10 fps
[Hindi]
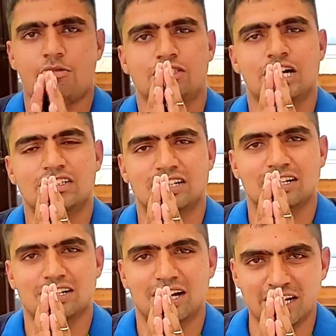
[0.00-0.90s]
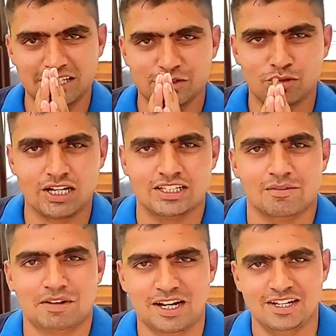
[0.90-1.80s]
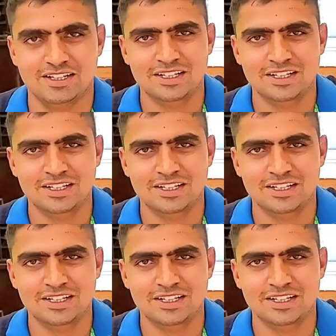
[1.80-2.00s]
नमस्कार सर आइए स्वागत आपका